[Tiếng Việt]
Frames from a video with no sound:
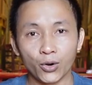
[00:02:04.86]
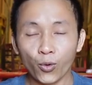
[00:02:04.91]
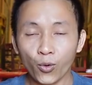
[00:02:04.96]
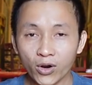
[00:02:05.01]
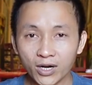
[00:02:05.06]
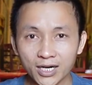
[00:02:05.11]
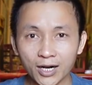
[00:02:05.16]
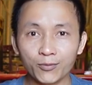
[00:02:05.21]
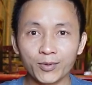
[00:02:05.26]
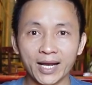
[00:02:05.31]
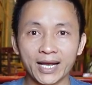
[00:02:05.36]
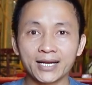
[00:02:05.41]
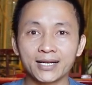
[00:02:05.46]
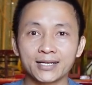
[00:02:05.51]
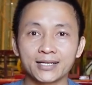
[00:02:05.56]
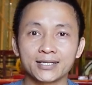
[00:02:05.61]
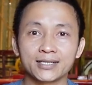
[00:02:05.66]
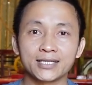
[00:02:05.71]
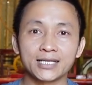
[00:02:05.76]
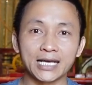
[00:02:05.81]
uống không
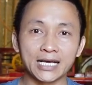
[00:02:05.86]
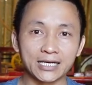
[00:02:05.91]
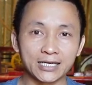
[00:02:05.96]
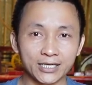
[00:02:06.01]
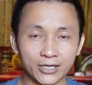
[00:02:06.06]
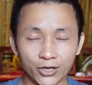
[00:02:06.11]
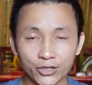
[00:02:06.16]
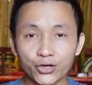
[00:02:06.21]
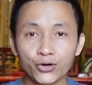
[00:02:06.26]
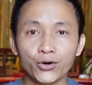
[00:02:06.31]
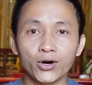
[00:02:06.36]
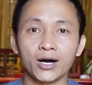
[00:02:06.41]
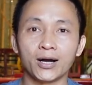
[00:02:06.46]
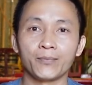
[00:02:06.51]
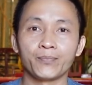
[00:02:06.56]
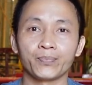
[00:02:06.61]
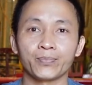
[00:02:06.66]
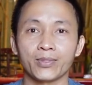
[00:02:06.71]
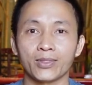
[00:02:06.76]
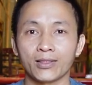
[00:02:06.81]
hết thì người đó thua
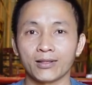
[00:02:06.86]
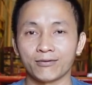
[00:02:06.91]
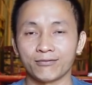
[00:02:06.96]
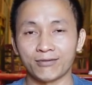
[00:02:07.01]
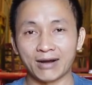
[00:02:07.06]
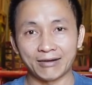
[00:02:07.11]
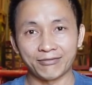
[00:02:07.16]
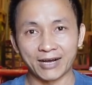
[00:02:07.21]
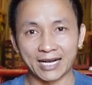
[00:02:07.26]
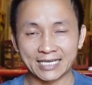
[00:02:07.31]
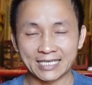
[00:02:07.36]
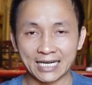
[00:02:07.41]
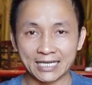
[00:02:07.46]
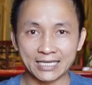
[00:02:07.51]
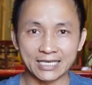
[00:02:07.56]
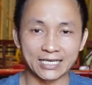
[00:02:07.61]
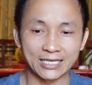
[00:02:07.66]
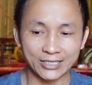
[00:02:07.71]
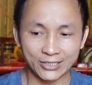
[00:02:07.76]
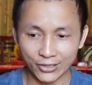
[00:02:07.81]
và phải trả
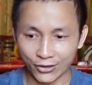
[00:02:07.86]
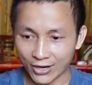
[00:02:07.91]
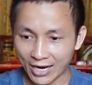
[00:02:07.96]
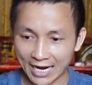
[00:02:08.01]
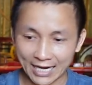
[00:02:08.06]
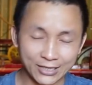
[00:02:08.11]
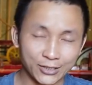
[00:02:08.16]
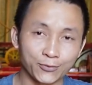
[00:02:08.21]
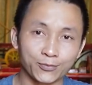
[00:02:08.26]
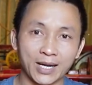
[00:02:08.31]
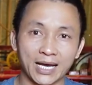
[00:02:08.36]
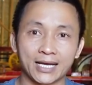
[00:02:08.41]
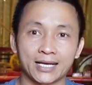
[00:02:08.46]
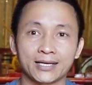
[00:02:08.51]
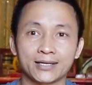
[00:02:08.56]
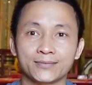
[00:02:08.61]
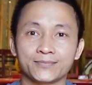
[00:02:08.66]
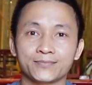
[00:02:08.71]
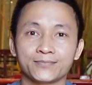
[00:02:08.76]
tiền cho hai thùng này.